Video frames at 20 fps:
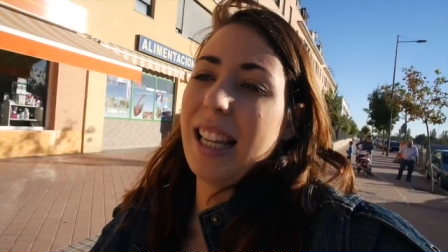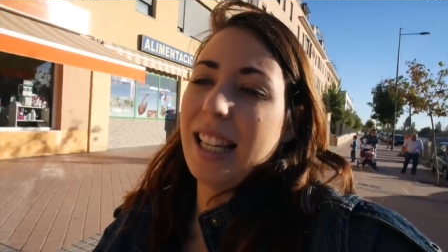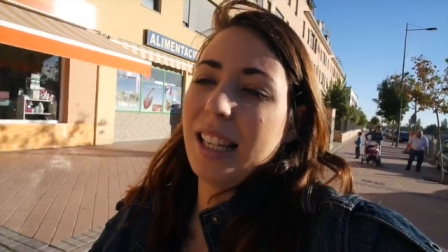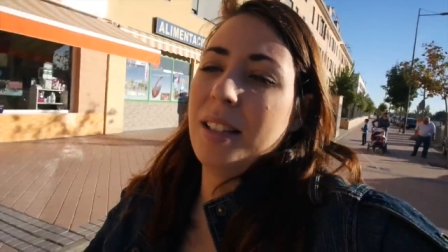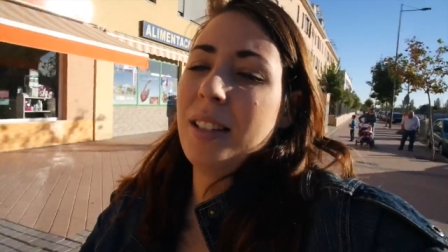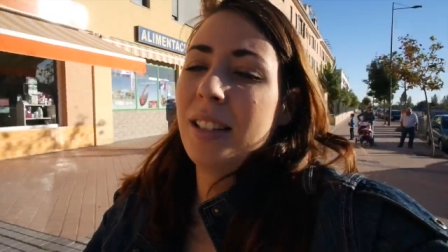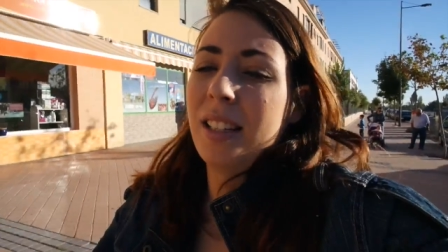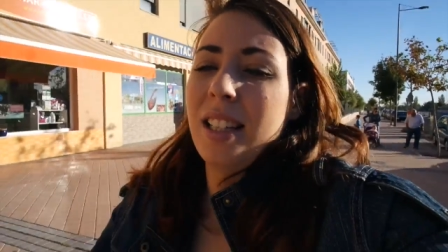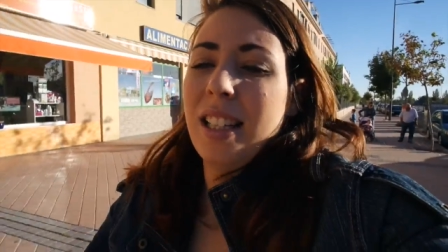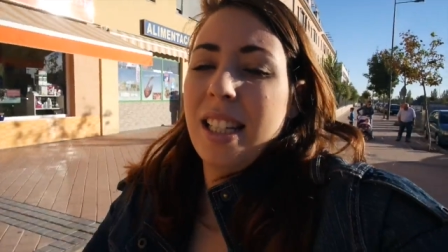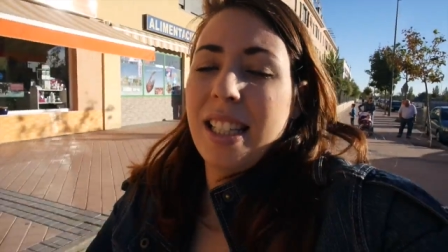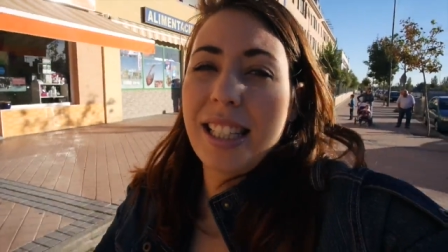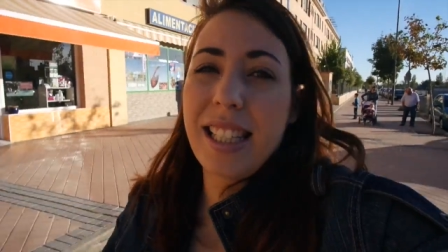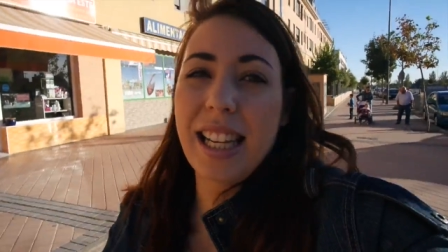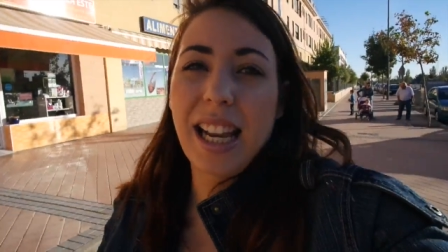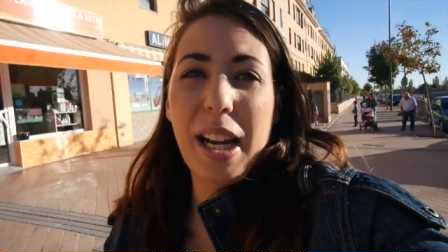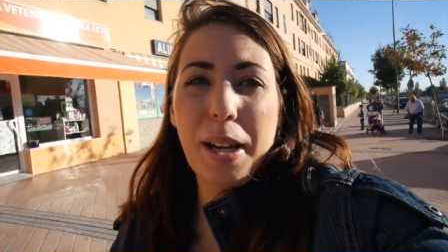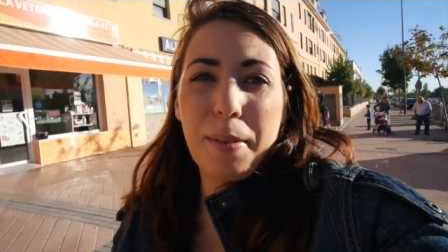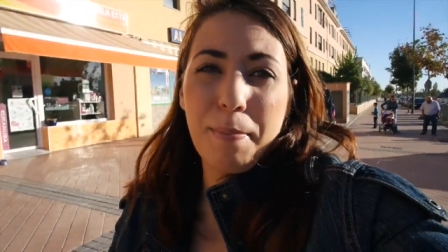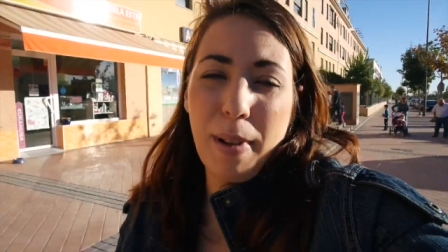el
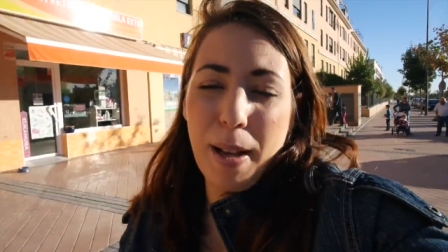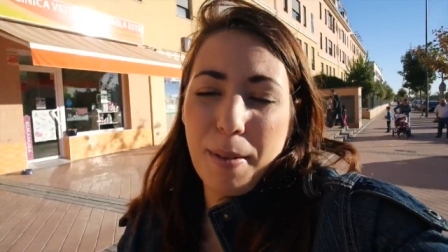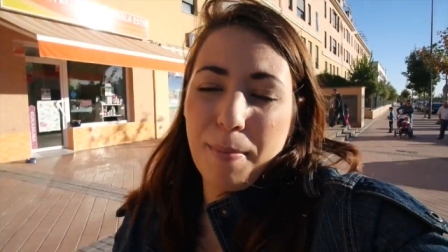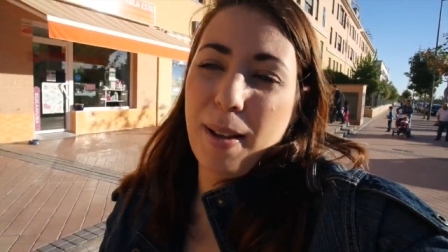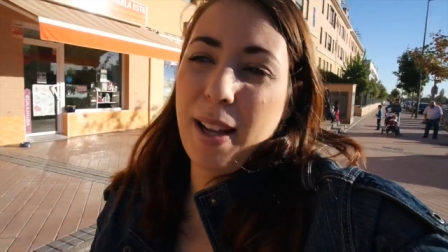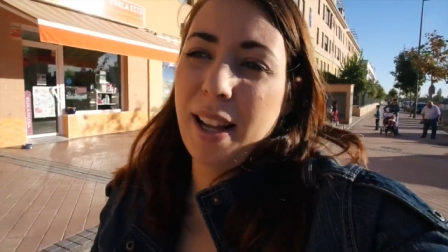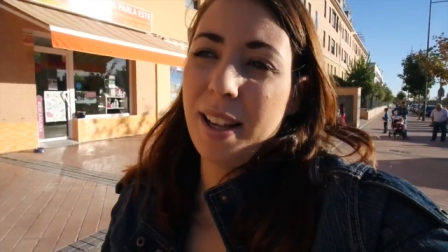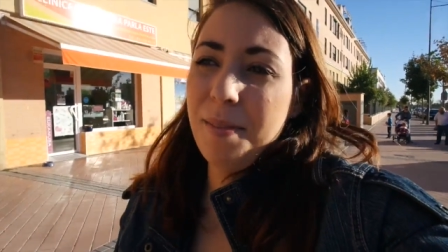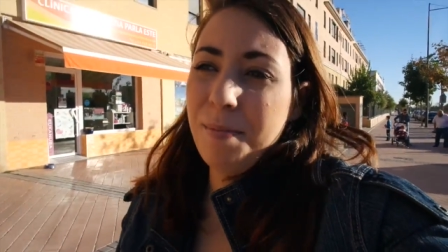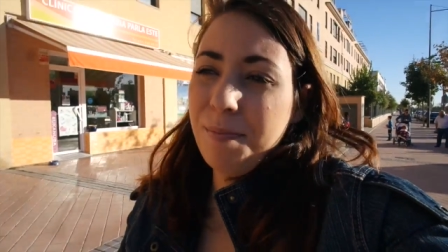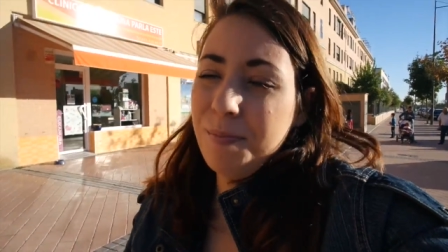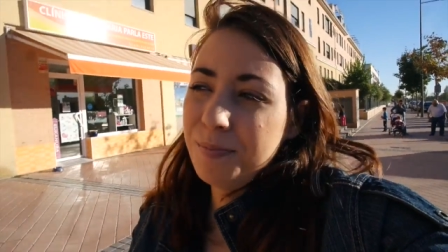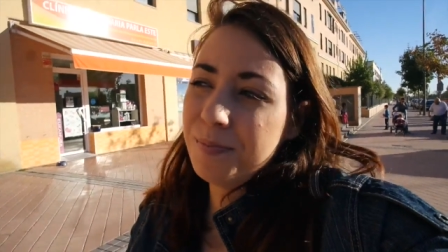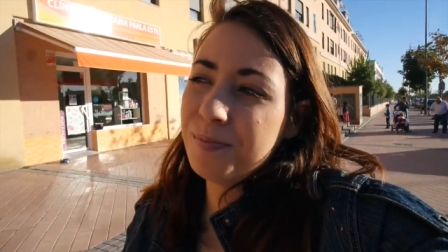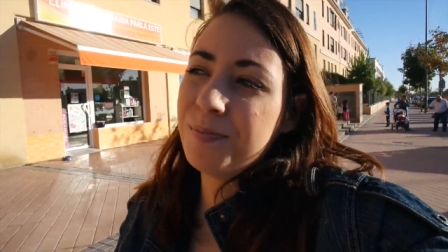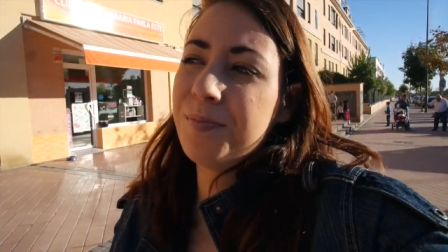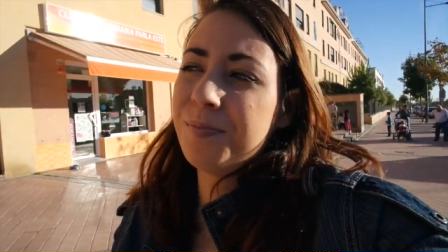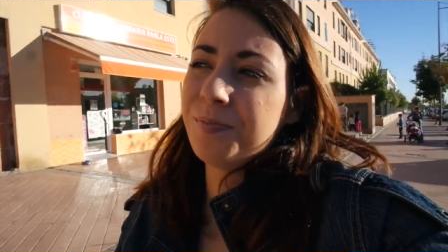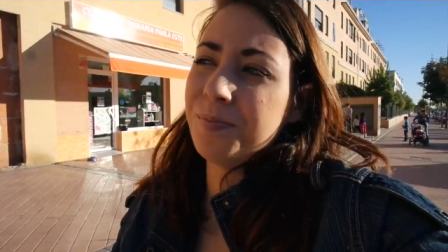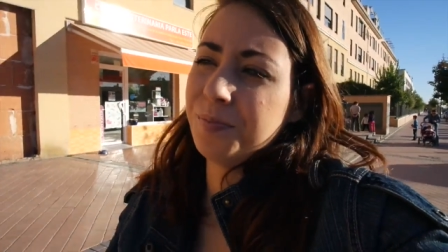ser mamá
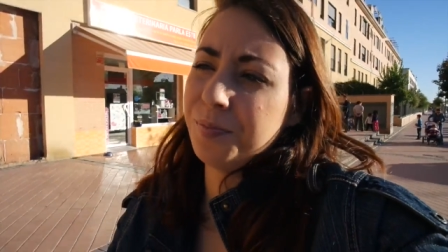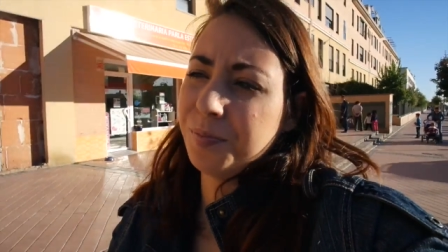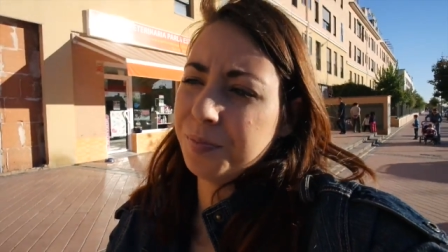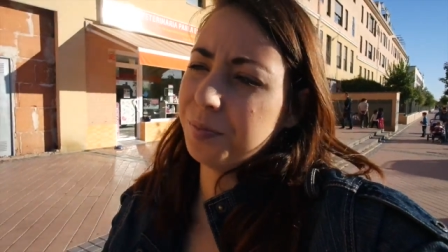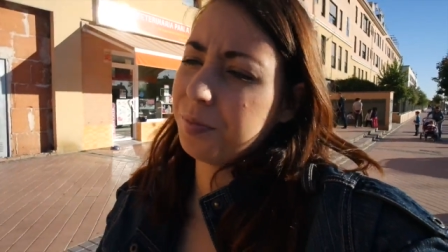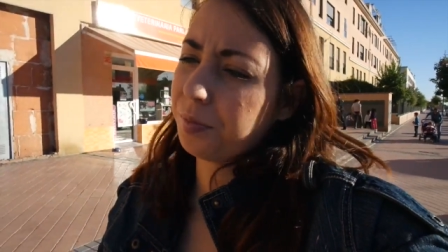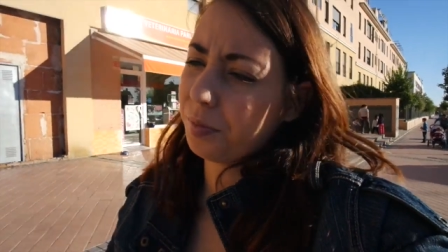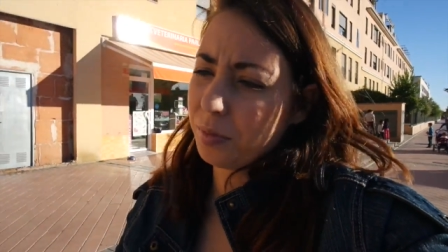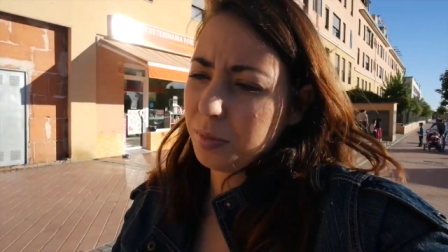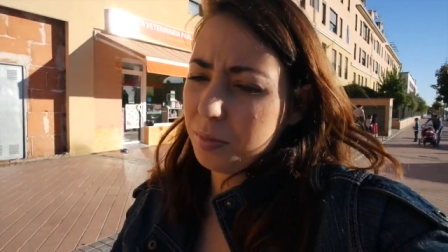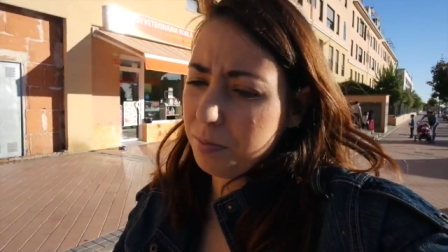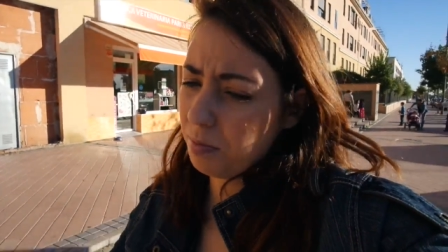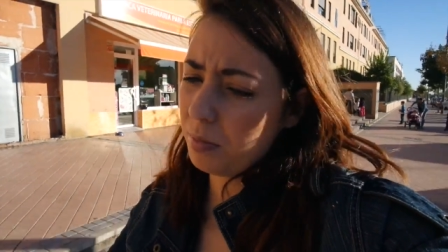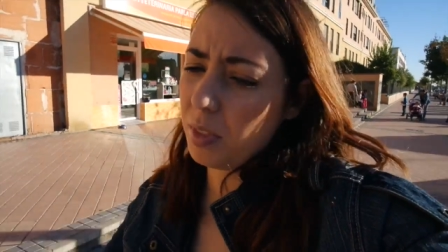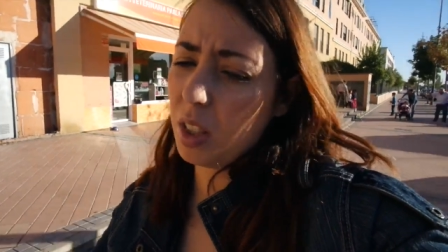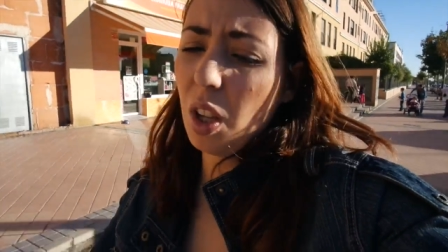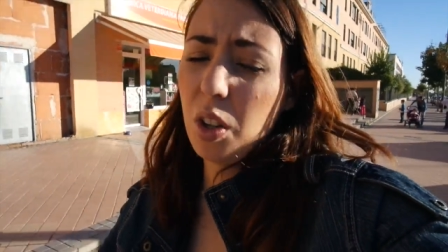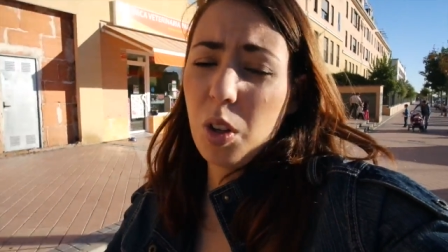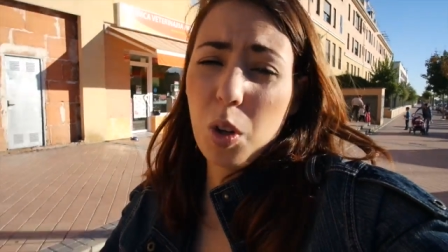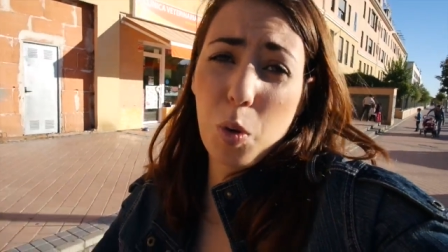
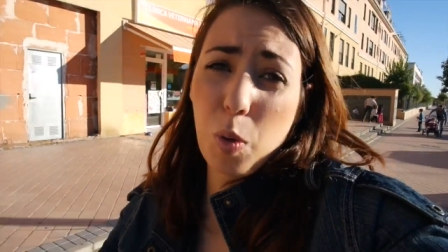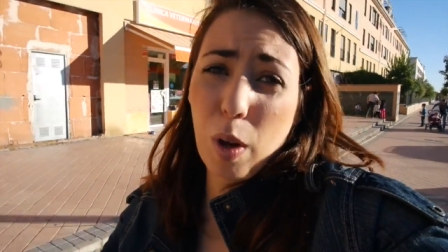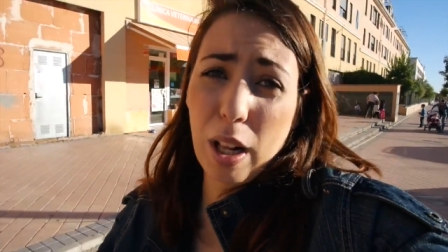o